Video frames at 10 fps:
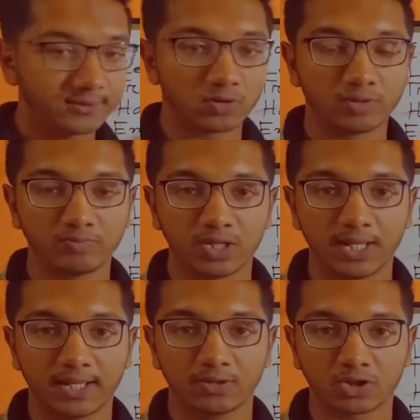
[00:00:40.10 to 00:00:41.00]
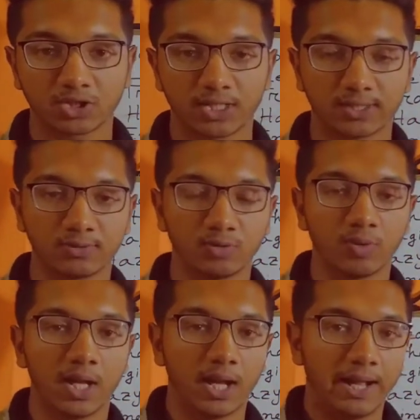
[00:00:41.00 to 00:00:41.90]
অ্যান্টোনিম নিয়ে এই দশটি অ্যান্টোনিম
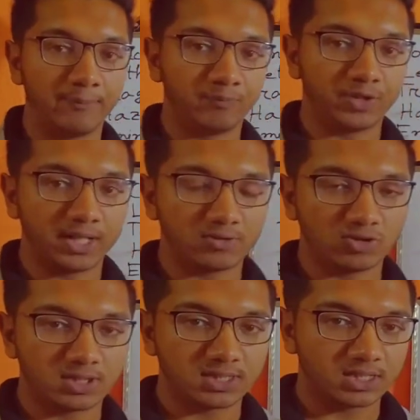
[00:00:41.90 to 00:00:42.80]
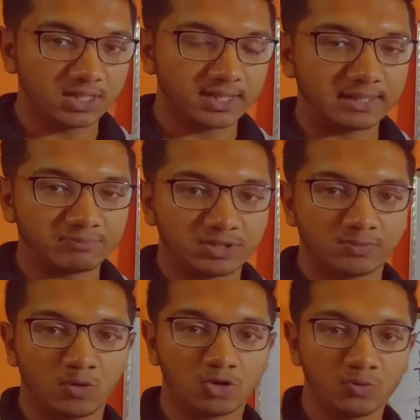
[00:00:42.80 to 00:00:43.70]
আপনারা যদি শিখেন
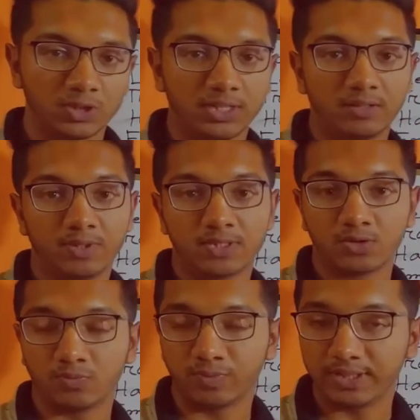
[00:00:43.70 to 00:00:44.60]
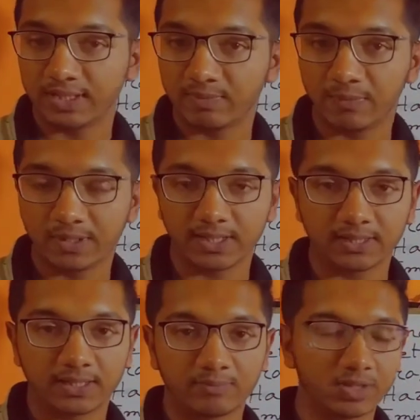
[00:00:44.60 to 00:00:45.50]
আপনাদের ভোকাবুলারি লেভেল যেমন বৃদ্ধি পাবে ঠিক
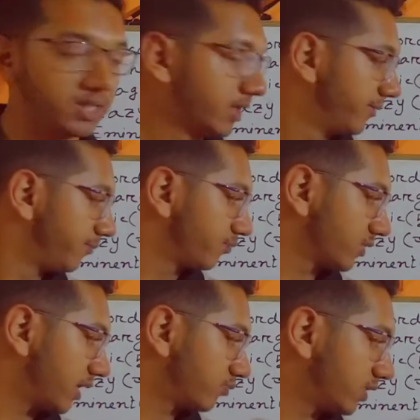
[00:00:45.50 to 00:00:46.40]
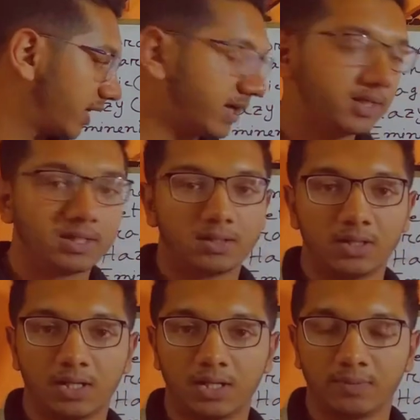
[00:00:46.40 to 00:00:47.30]
তেমনি আপনারা
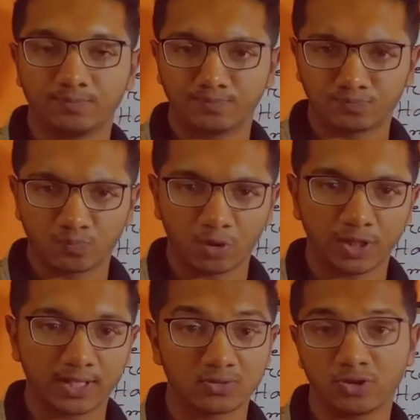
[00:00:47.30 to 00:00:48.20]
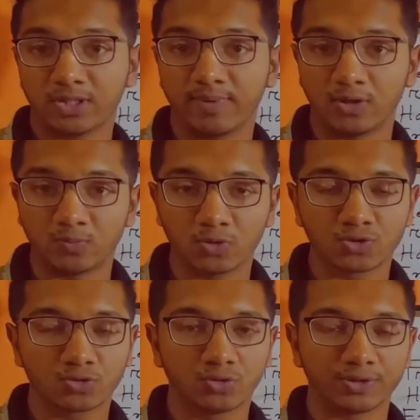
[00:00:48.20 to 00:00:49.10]
পরীক্ষার জন্য একটা ভালো
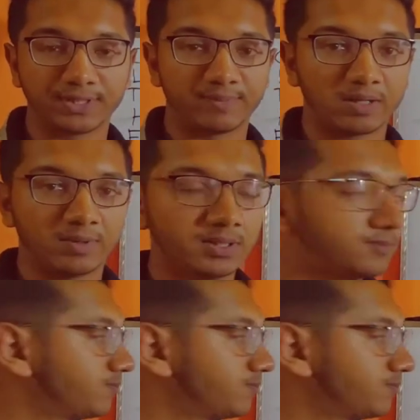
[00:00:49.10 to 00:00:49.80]
প্রস্তুতিও নিতে পারবেন